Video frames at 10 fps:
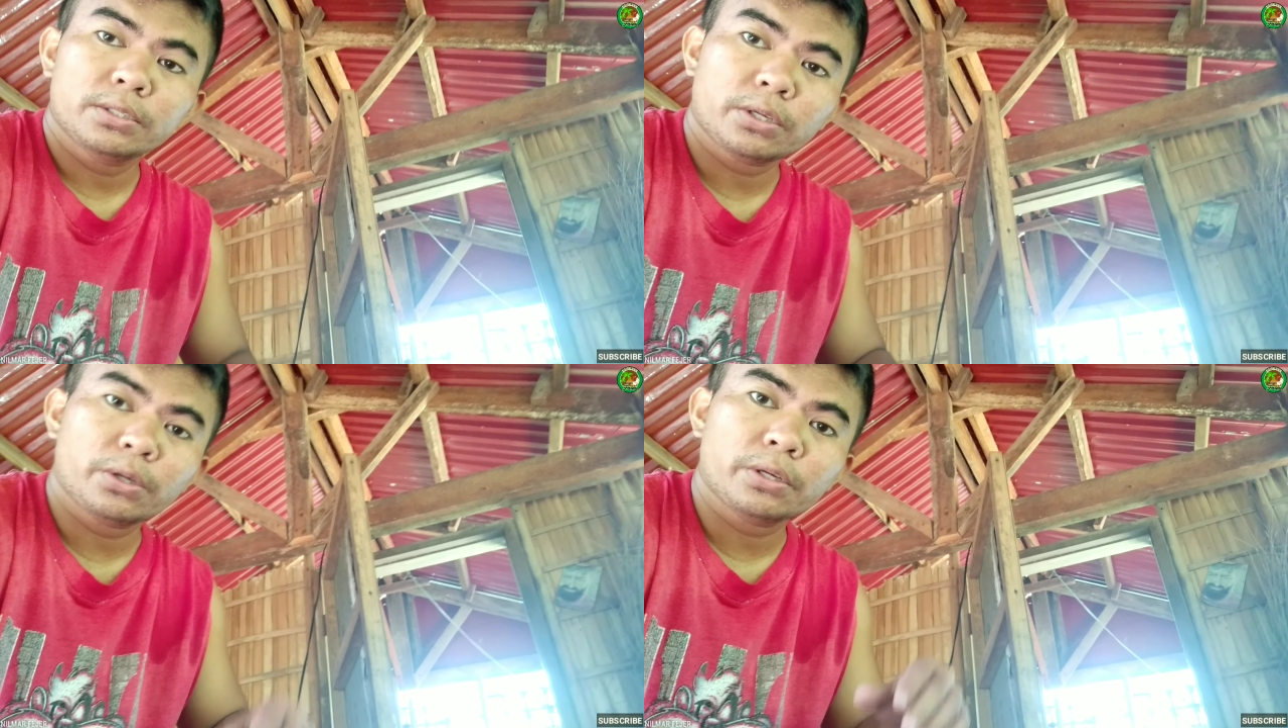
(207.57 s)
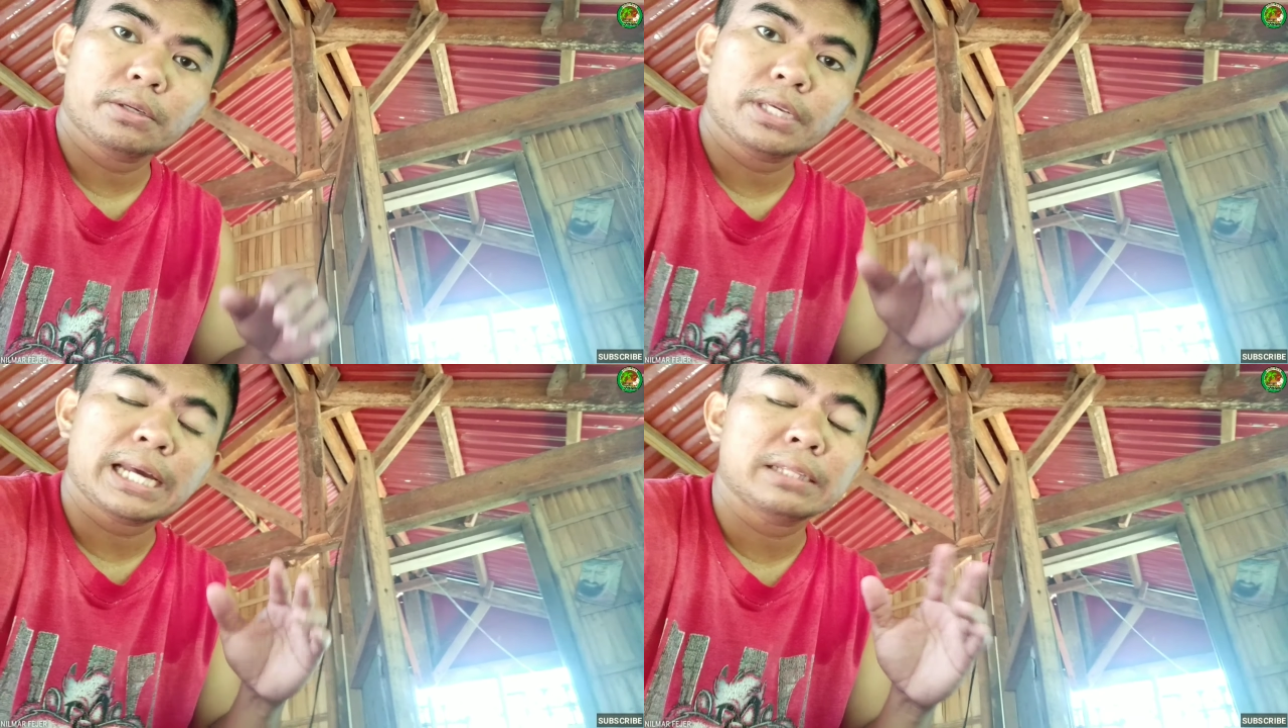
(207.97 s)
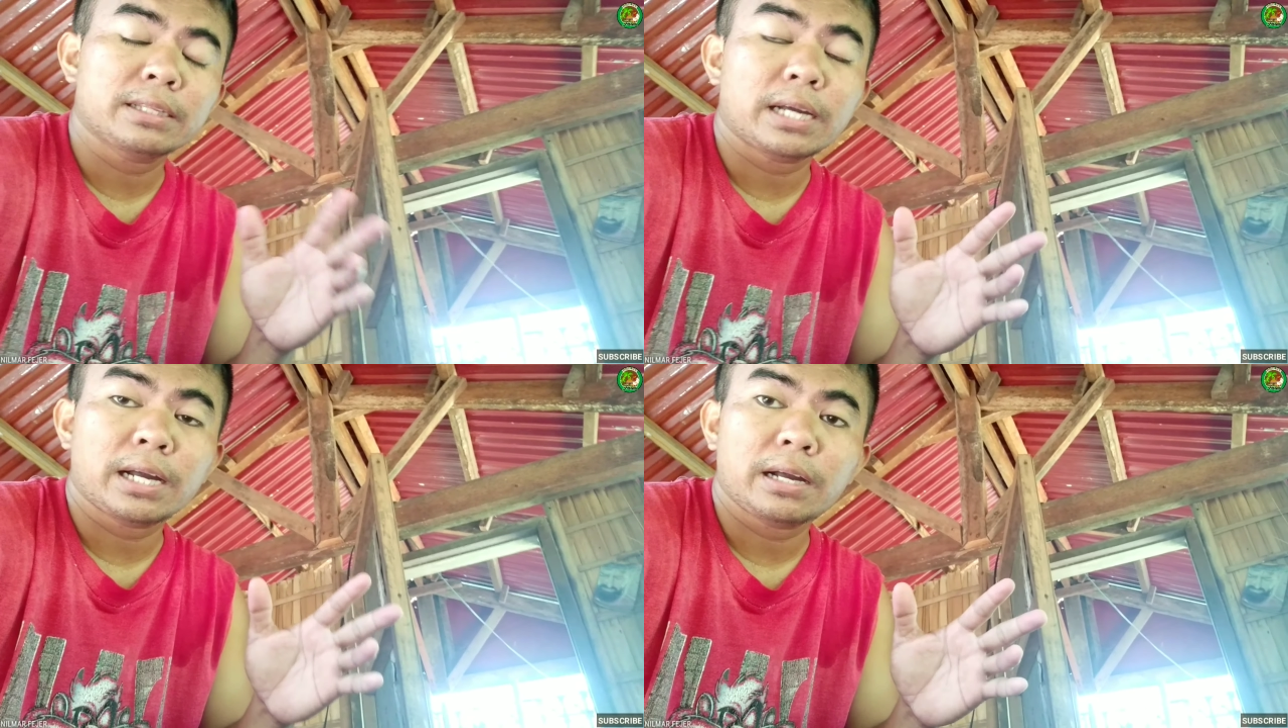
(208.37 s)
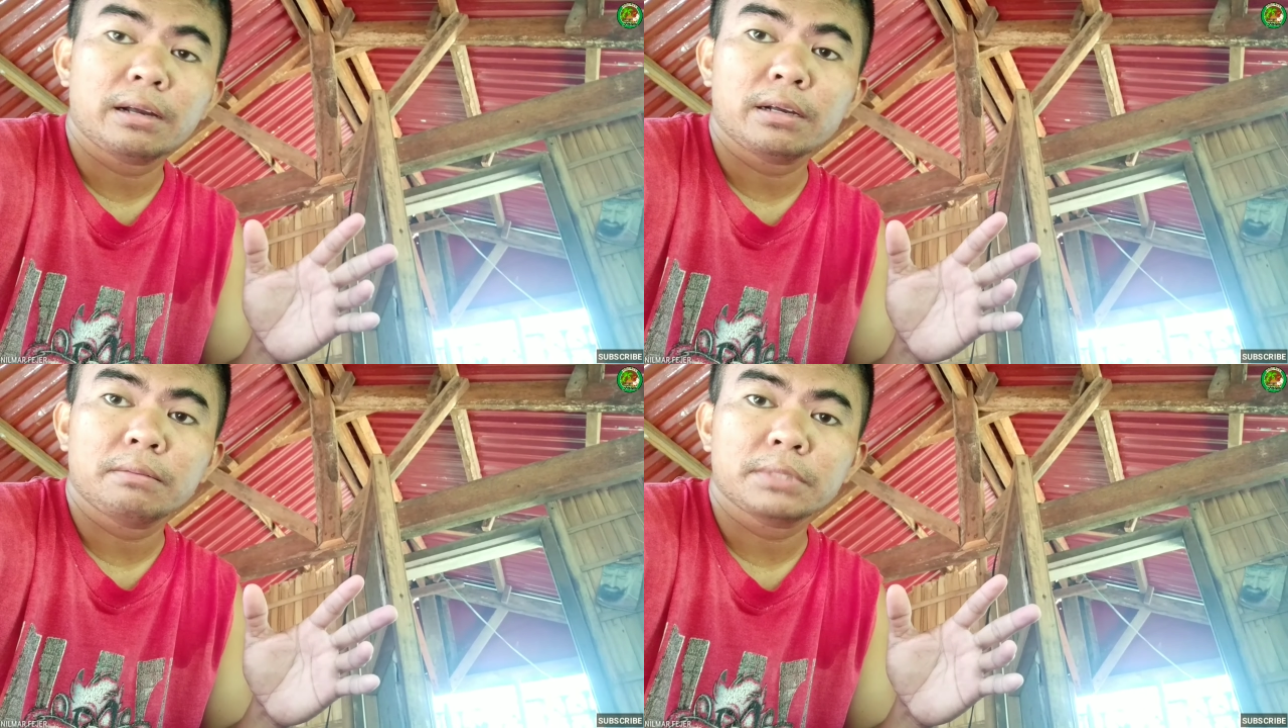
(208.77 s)
So, yan.
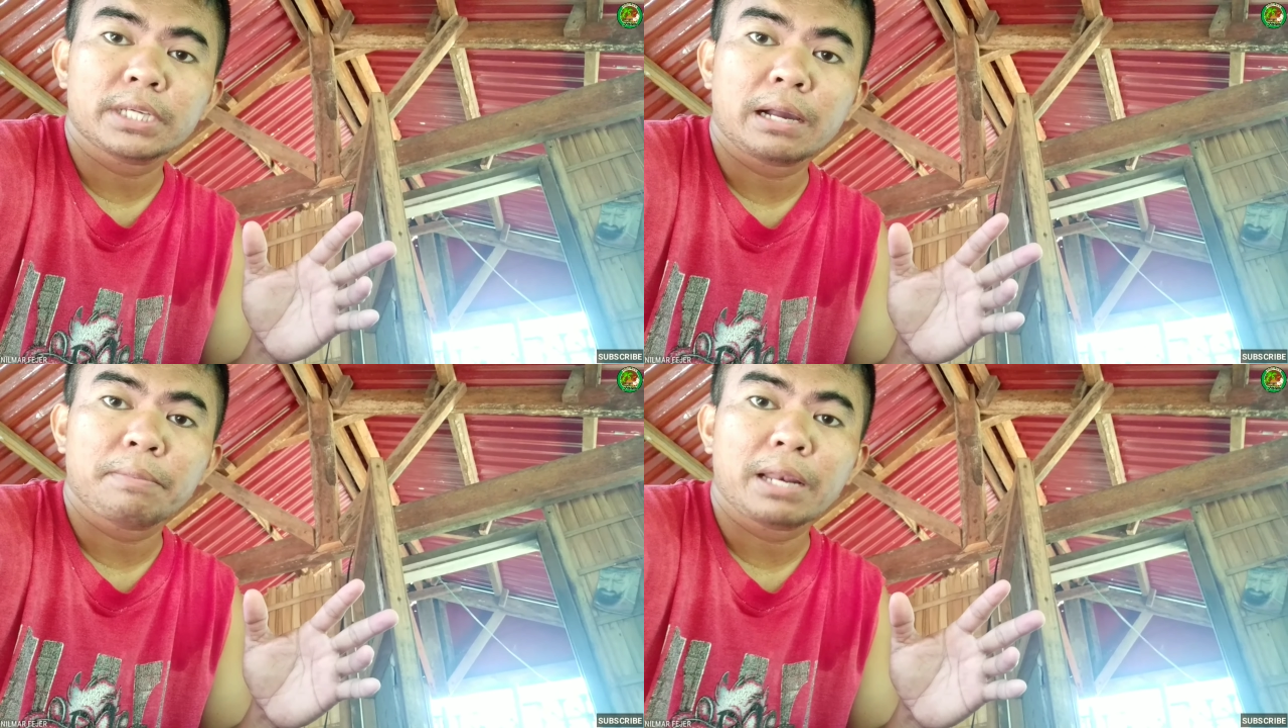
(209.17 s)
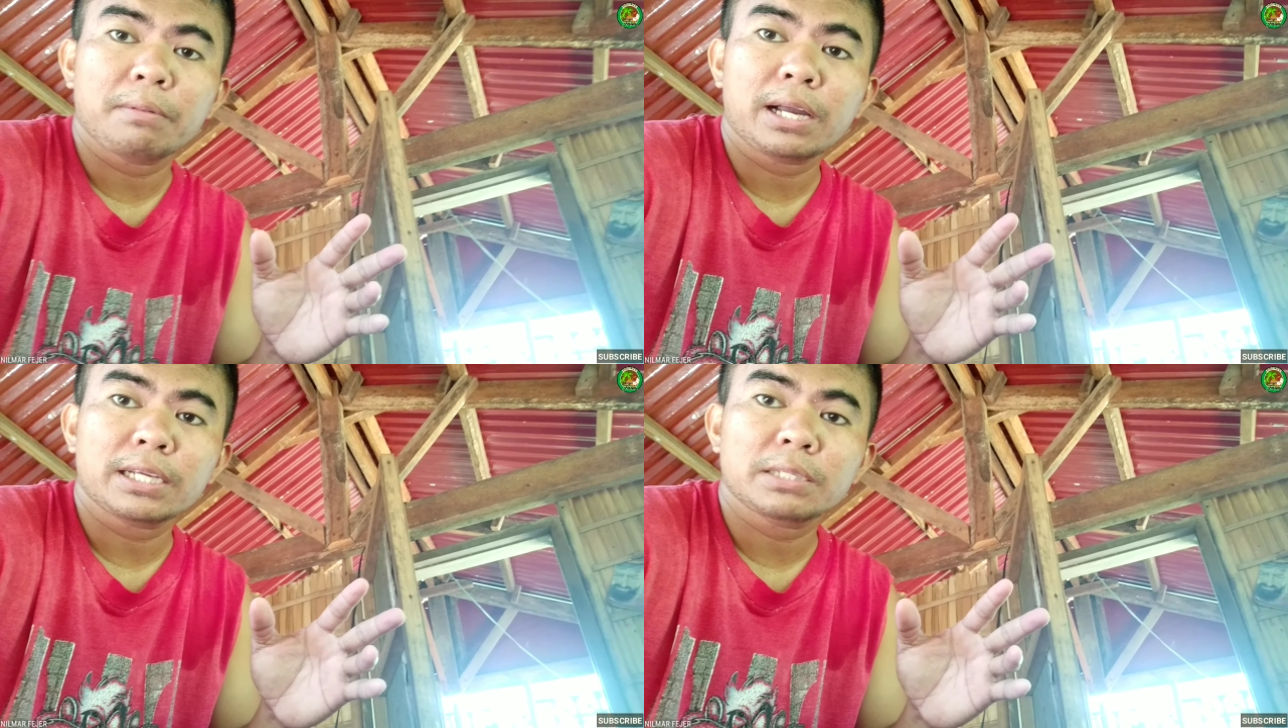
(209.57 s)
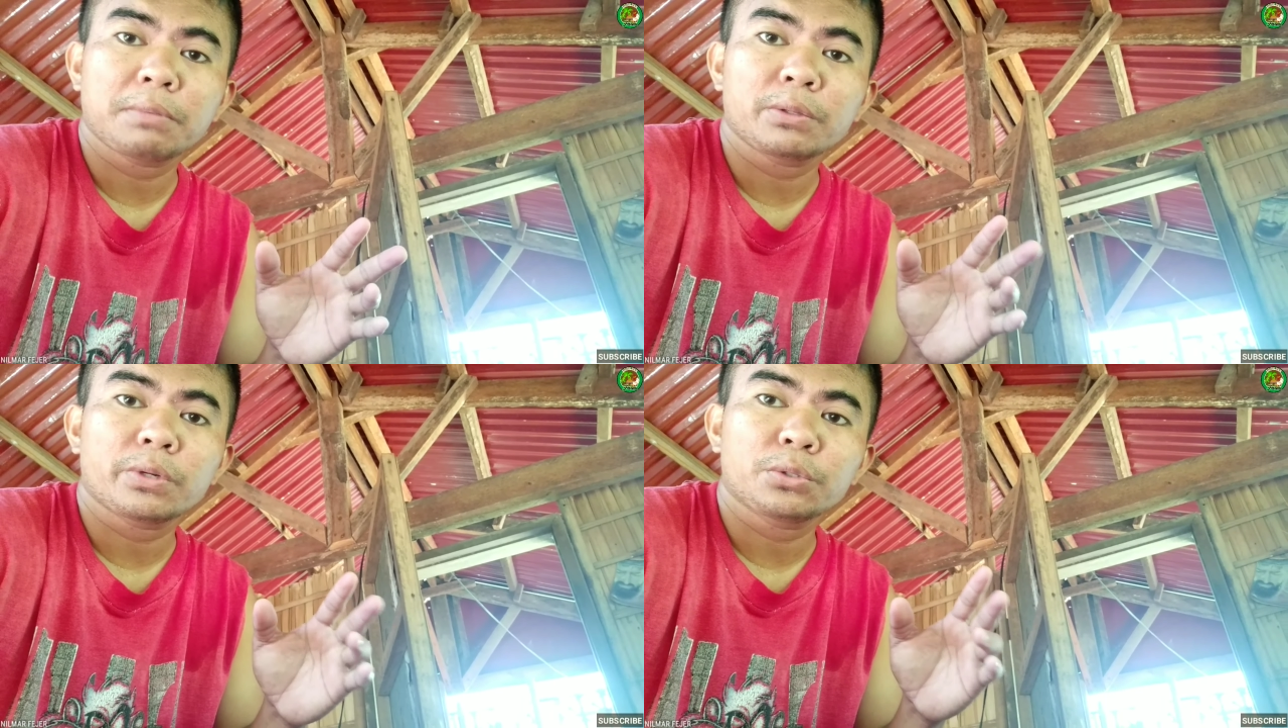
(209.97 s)
Um, siya nga pala mga kasimanwa,